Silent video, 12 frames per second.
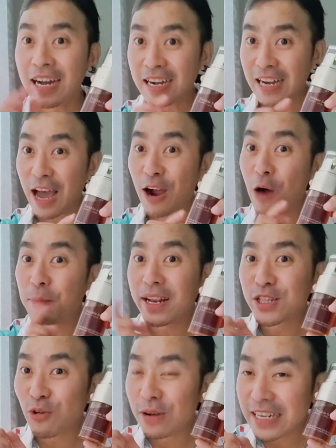แล้วเขาเป็
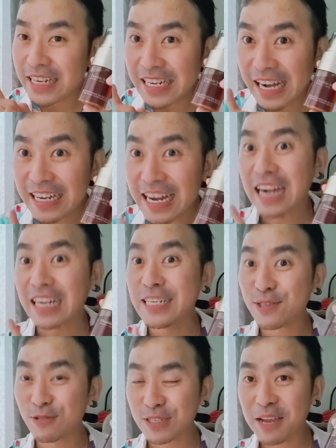นตัวที่เนื้อหนักที่
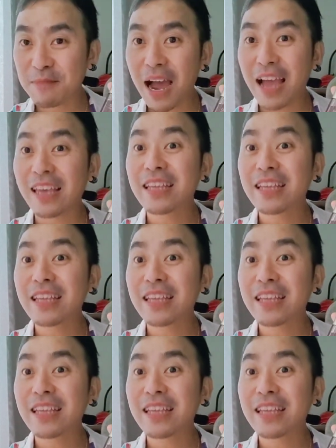สุดใช่ไหม